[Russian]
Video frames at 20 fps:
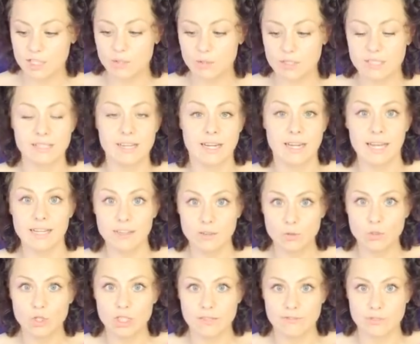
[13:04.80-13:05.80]
что стрелять
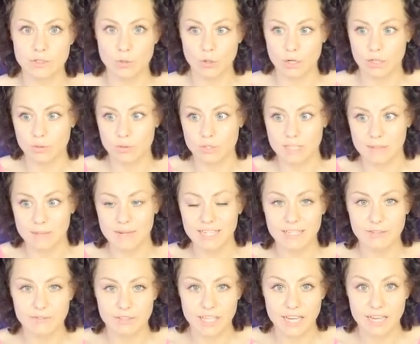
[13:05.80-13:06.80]
нужно в сторону
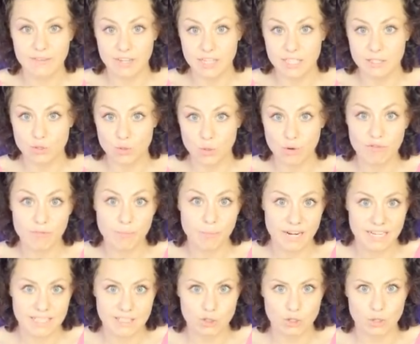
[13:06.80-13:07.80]
собаки, в ей в лицо, в
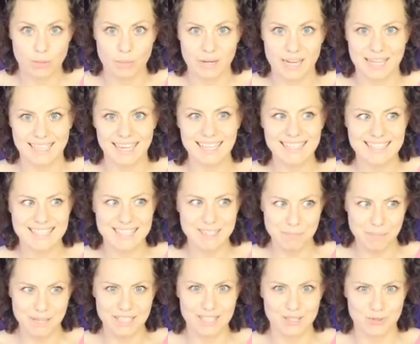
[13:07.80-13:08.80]
пасть, чтобы она
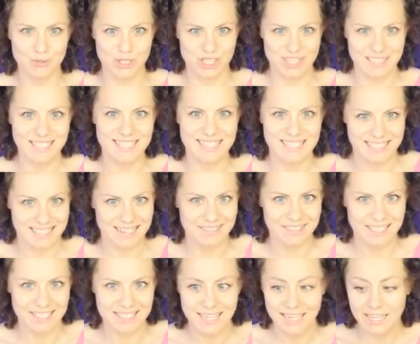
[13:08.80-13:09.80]
типа научилась
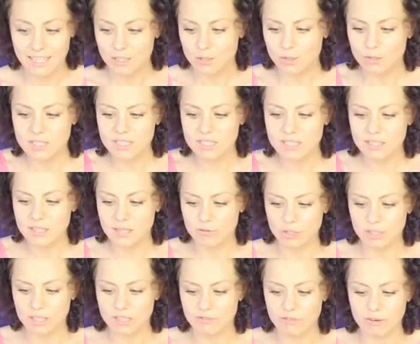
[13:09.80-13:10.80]
ловить. Но сила
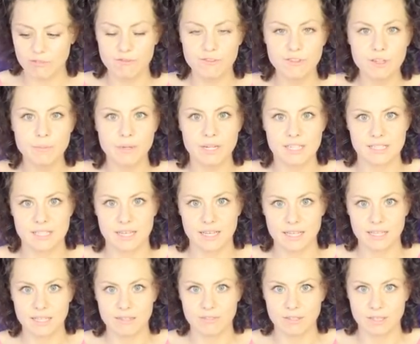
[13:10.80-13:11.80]
вот этого выброса,
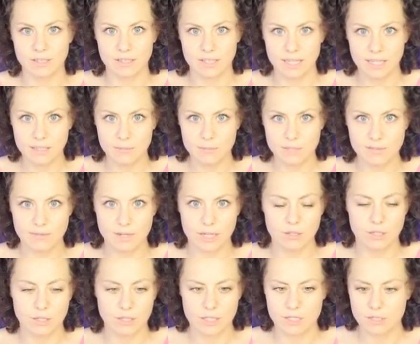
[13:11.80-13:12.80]
этого лакомства,
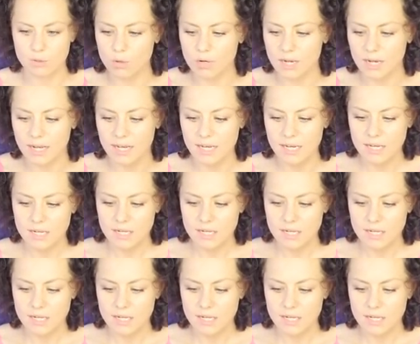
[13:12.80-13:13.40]
оно настолько